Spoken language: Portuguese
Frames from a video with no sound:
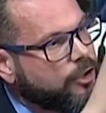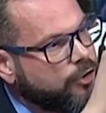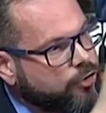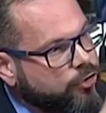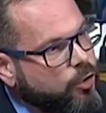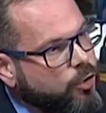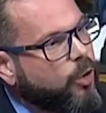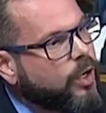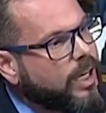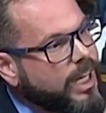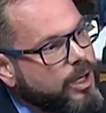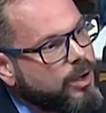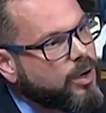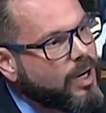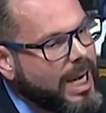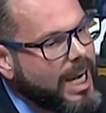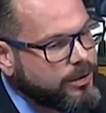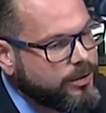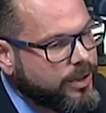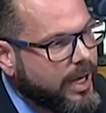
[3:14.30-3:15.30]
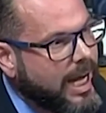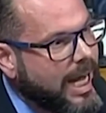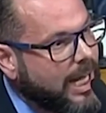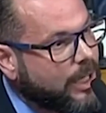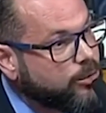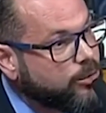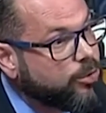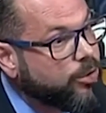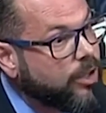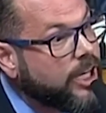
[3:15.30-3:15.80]
escolheram o lado
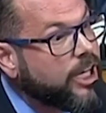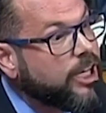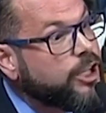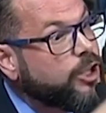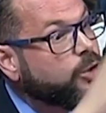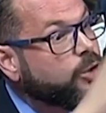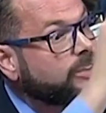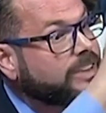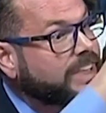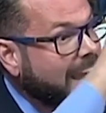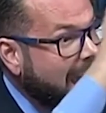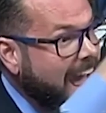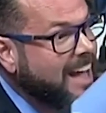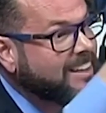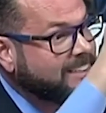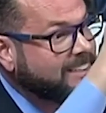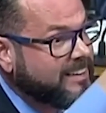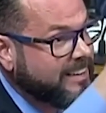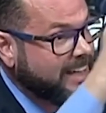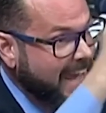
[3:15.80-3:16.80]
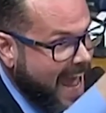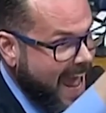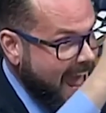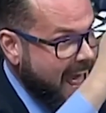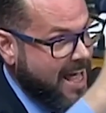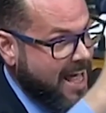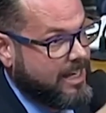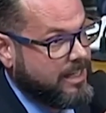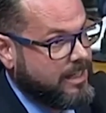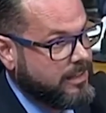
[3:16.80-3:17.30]
errado. E o TSE,
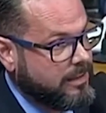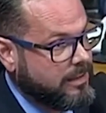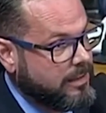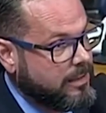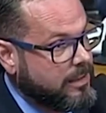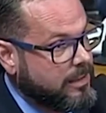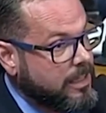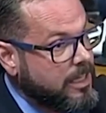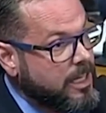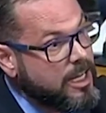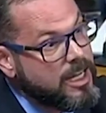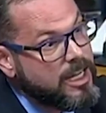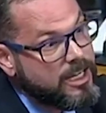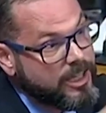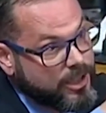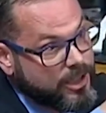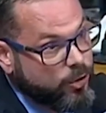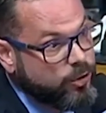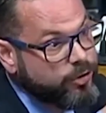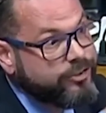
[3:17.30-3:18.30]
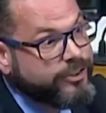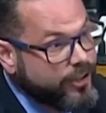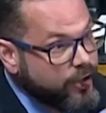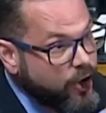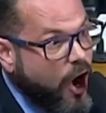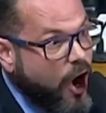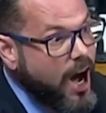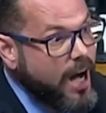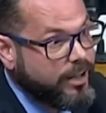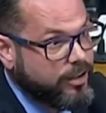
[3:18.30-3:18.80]
que os
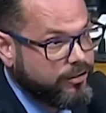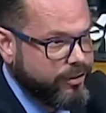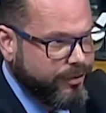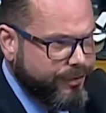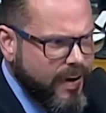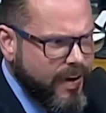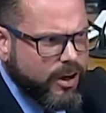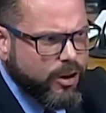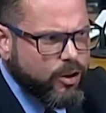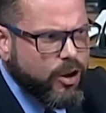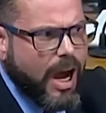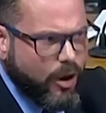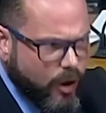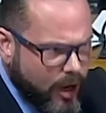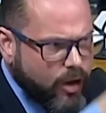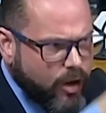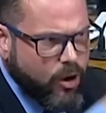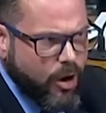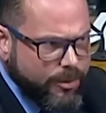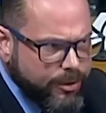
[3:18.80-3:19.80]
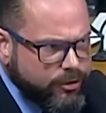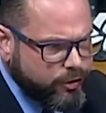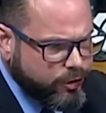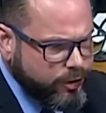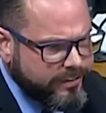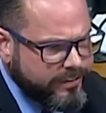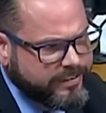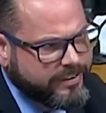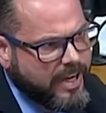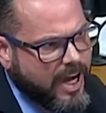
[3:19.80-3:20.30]
senhores, e falo agora como
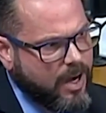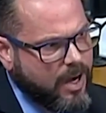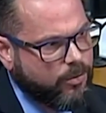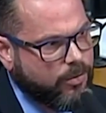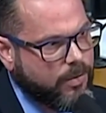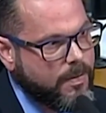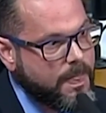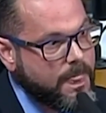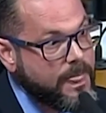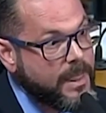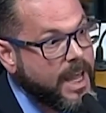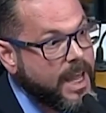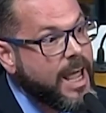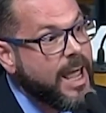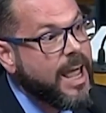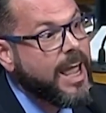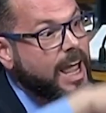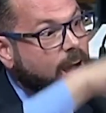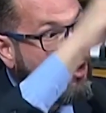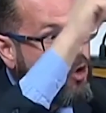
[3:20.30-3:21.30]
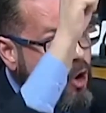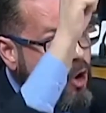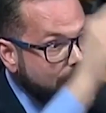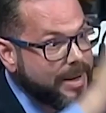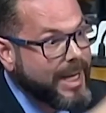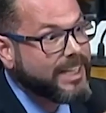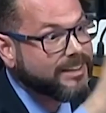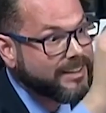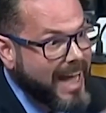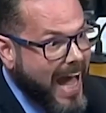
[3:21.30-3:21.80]
instituição,
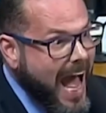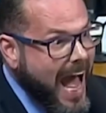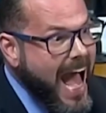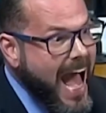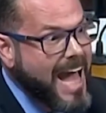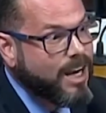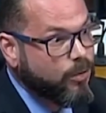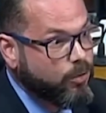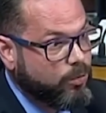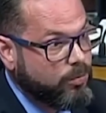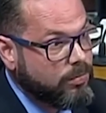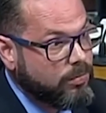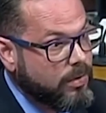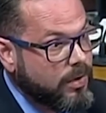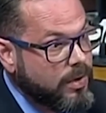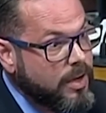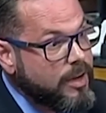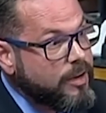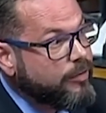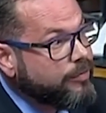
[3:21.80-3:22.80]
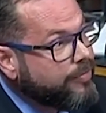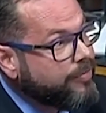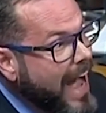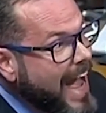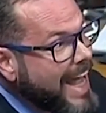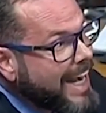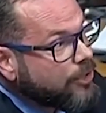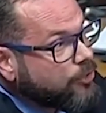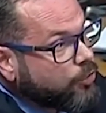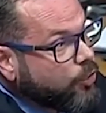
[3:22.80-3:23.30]
recomendaram
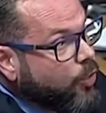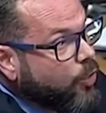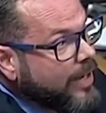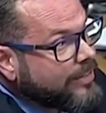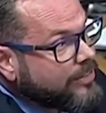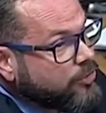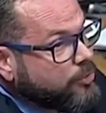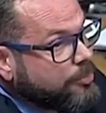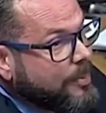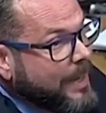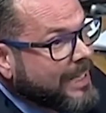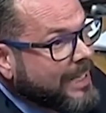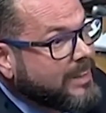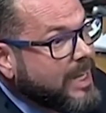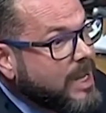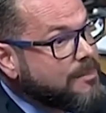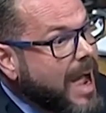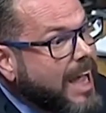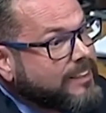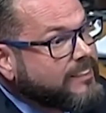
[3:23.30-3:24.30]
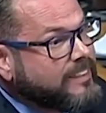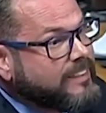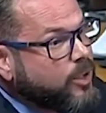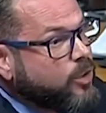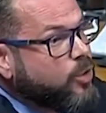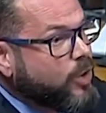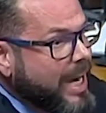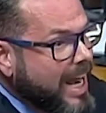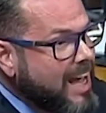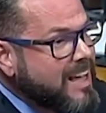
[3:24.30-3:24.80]
várias coisas para ter mais
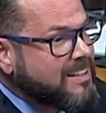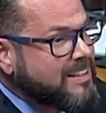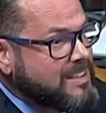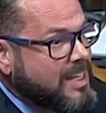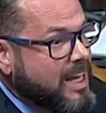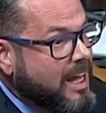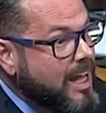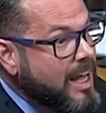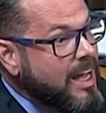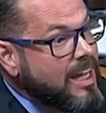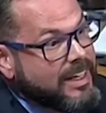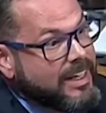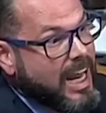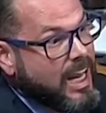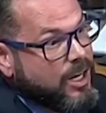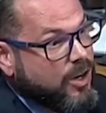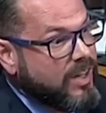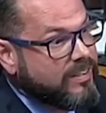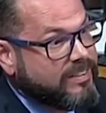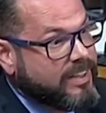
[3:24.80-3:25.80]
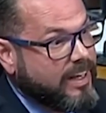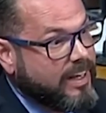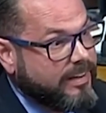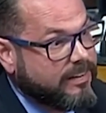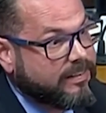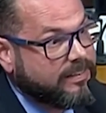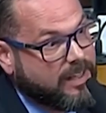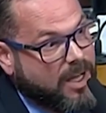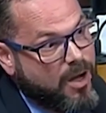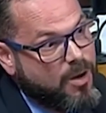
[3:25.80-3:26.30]
segurança na nossa
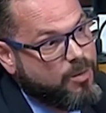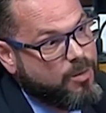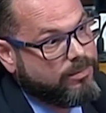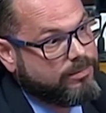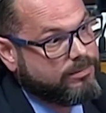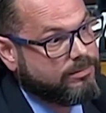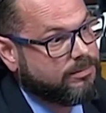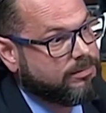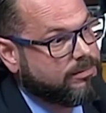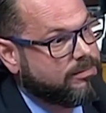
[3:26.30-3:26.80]
eleição,